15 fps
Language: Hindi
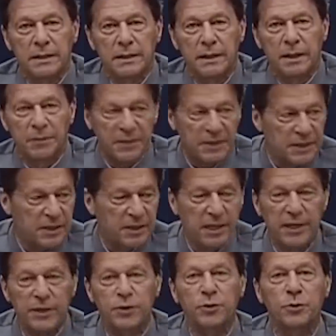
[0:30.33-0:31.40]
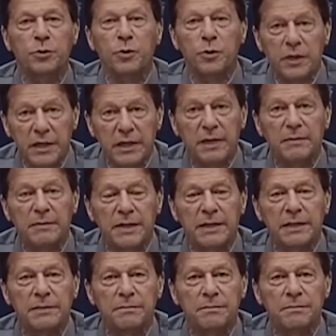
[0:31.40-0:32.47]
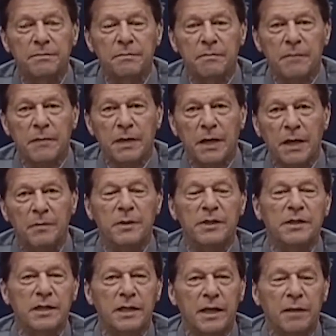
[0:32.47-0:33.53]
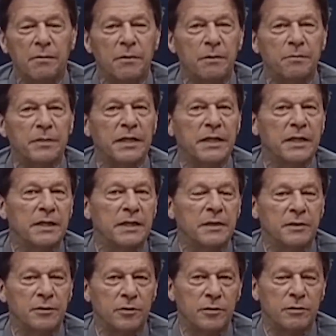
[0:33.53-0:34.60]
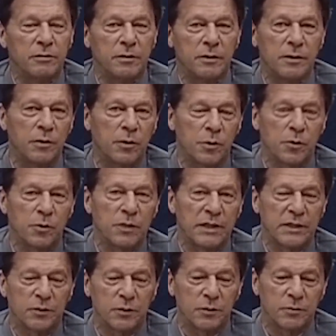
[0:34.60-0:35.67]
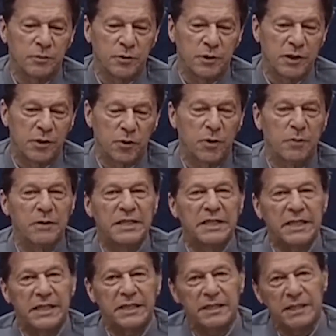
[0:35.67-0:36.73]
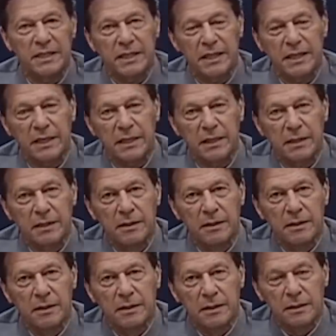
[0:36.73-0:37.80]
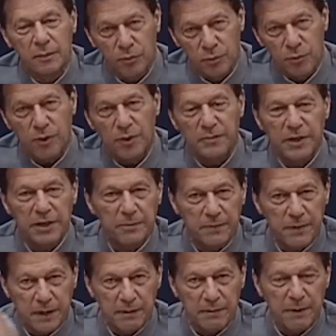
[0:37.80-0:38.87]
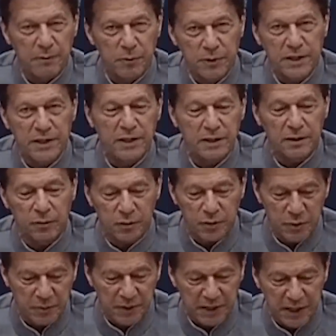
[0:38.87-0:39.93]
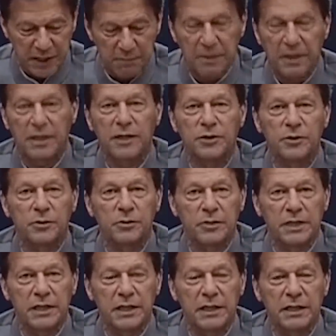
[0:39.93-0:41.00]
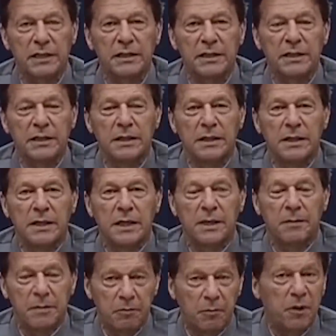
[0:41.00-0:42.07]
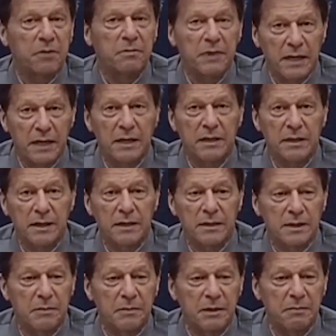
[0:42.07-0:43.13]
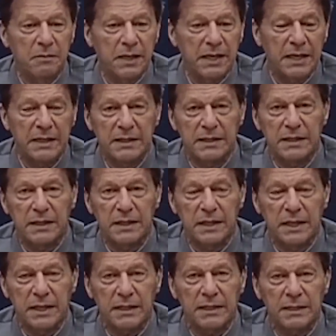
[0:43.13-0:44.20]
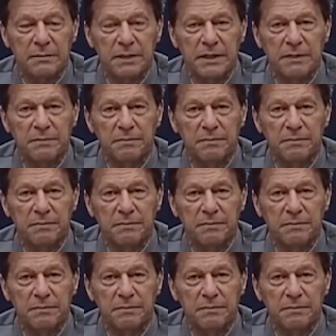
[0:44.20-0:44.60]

अभी से तैयारी शुरू हो गई है हमारी अभी से हम अपने लोगों के जो जिनको हमने टिकट्स देने हैं उनका भी अब अब हम उनकी उनके ऊपर काम करना शुरू किया हमें बहुत बड़ा एक सबक मिला इस इलेक्शन में